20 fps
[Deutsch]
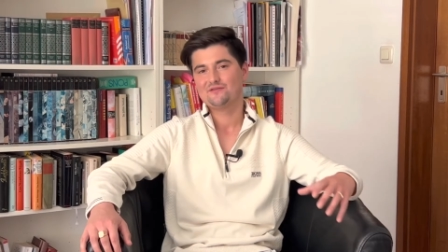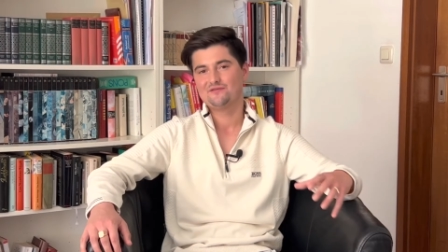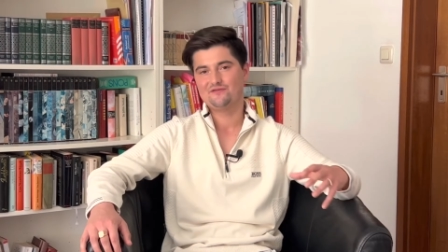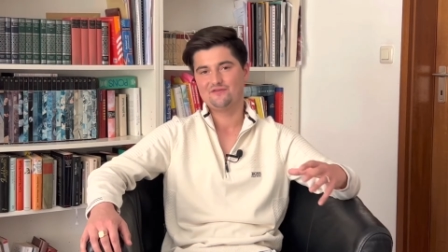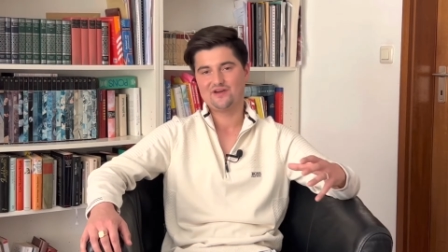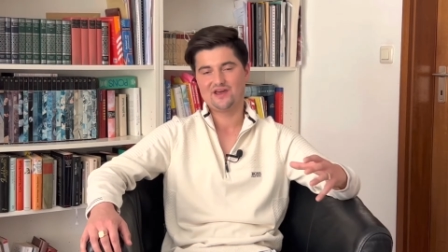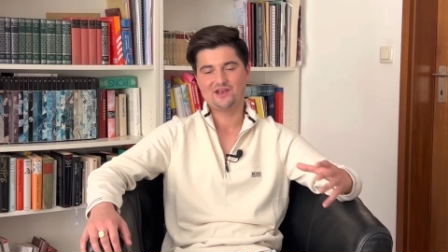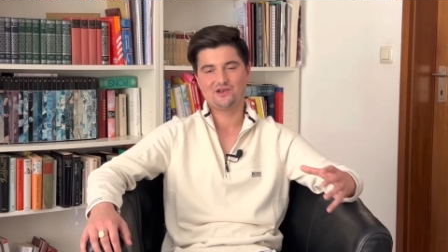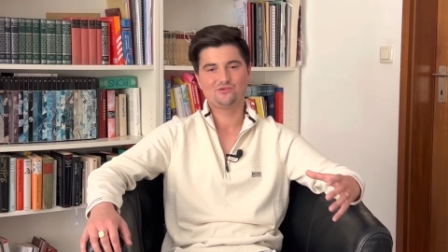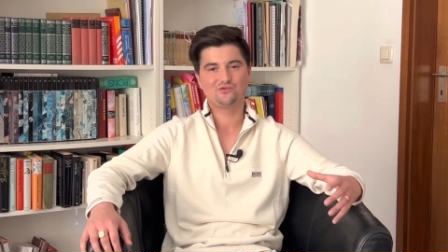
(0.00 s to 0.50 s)

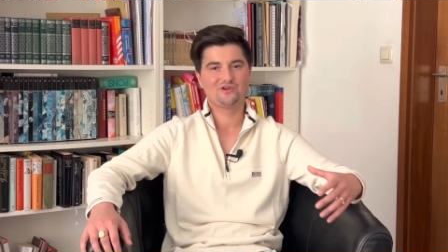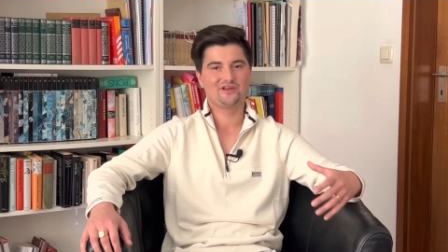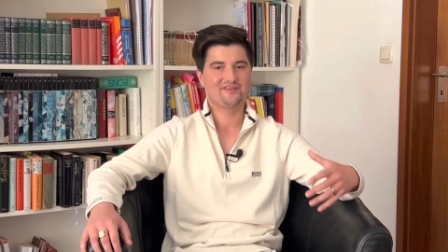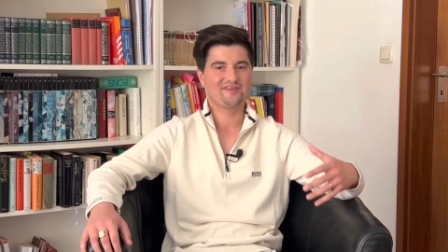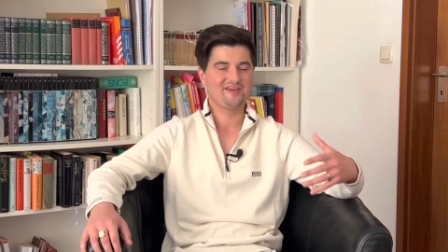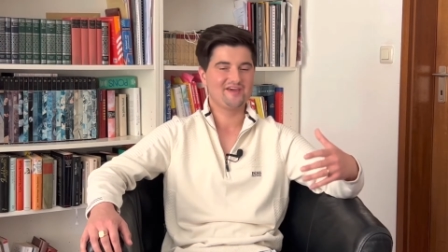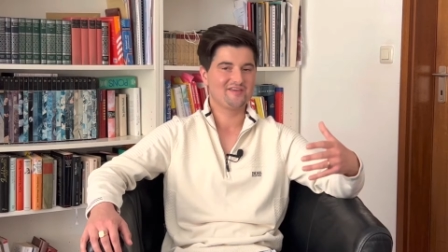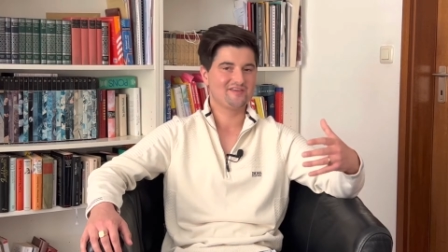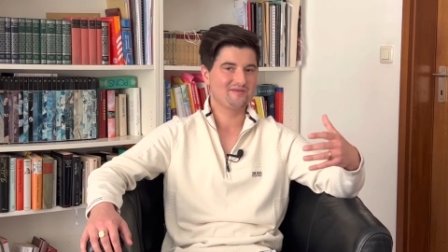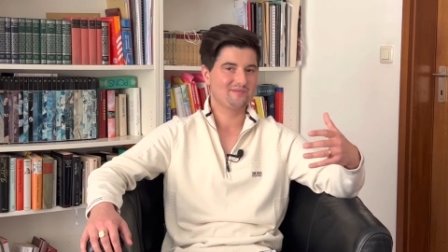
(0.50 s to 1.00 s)
Wenn du
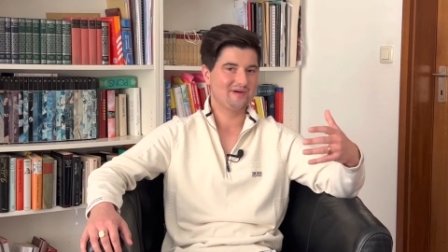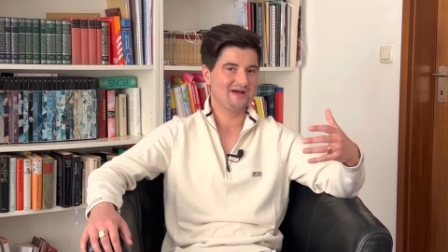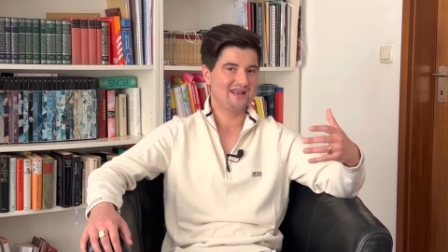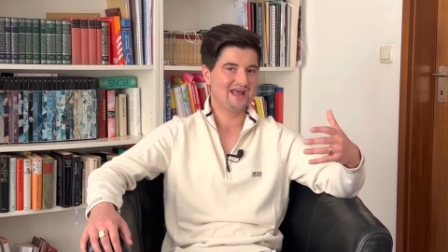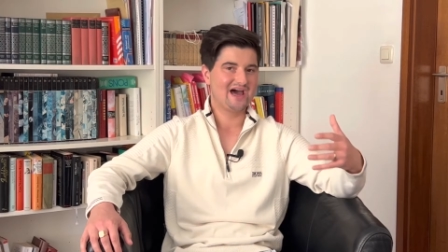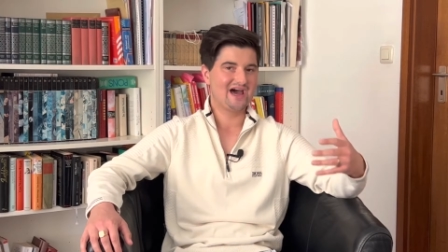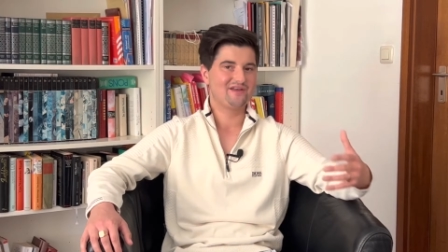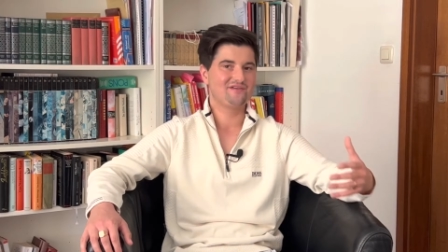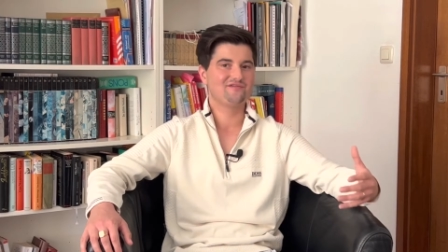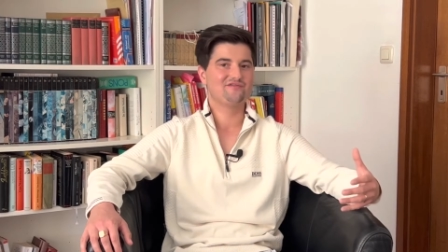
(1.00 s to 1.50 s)
das erste
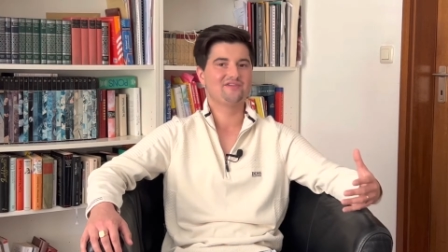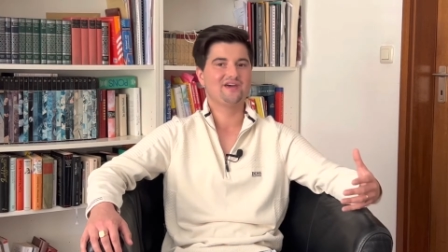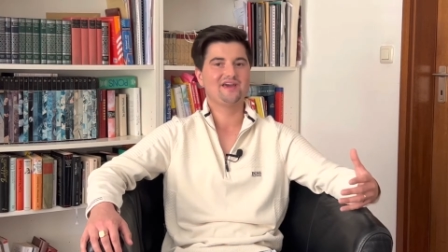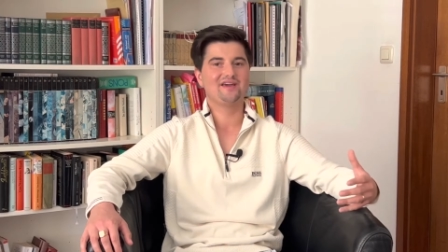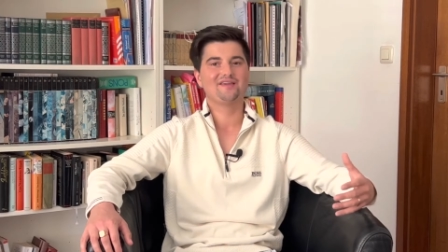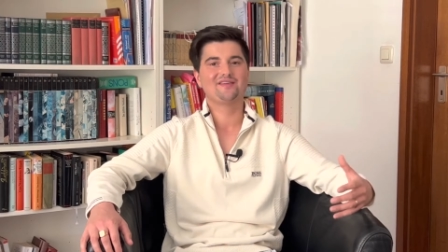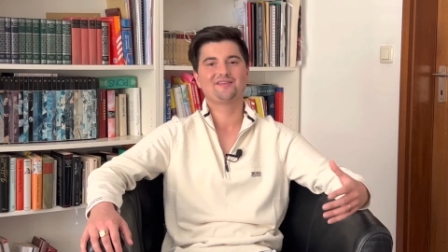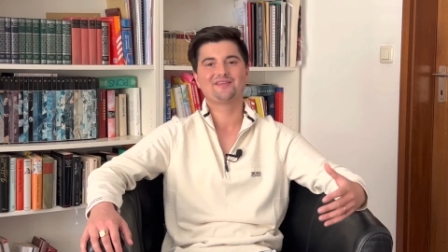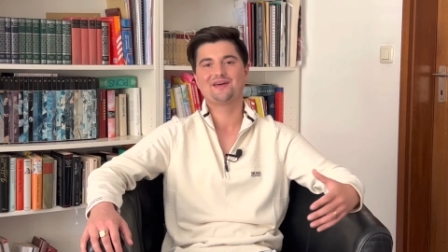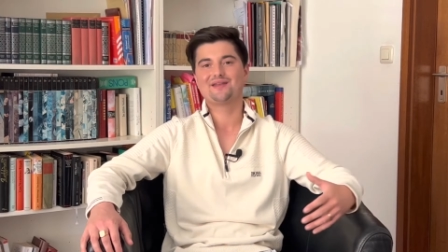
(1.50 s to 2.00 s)
Mal
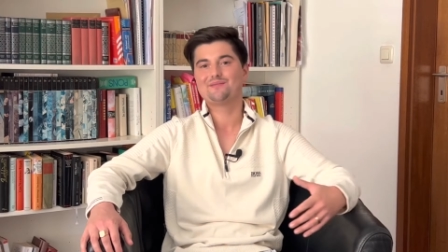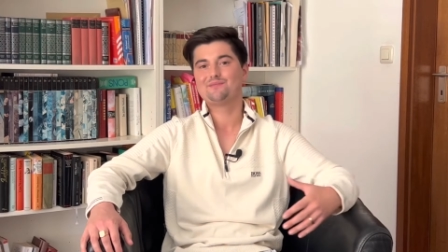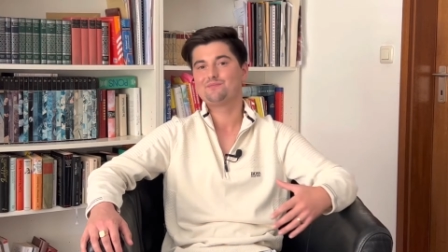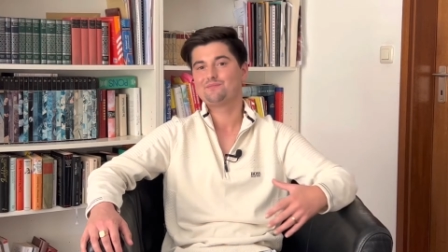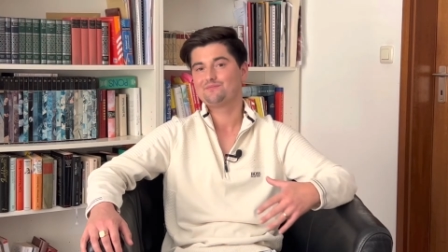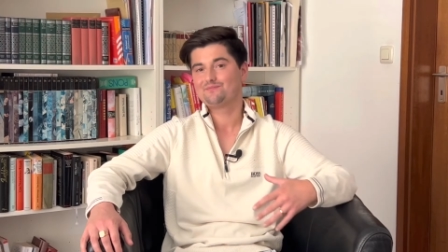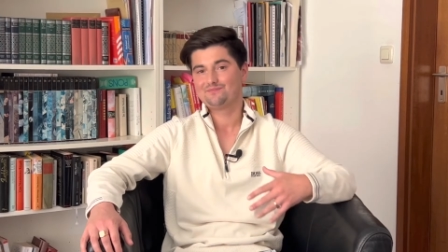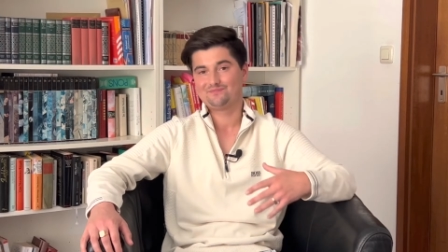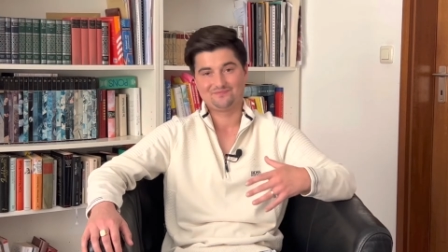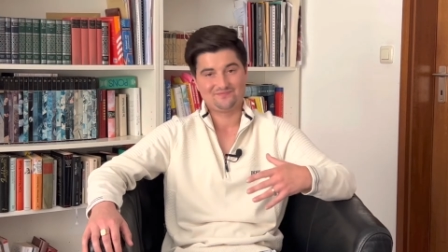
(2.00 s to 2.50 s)
anfängst,
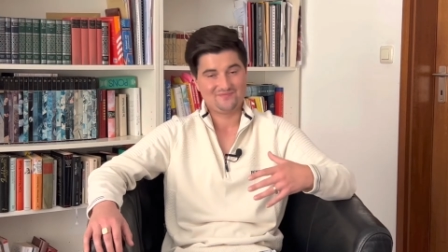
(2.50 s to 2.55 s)
dann